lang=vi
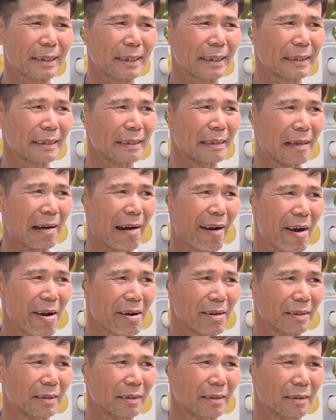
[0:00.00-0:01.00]
ông Trịnh
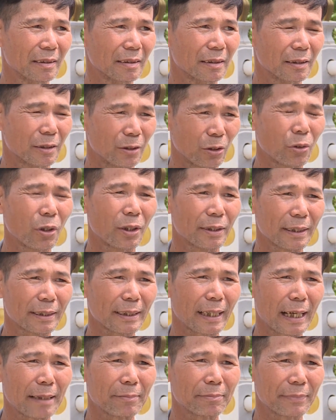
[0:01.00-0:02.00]
Văn Hà, đảng viên
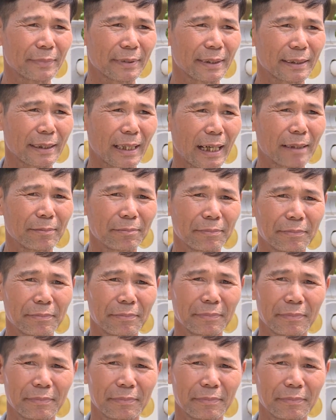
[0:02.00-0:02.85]
tri bộ thôn 5 đã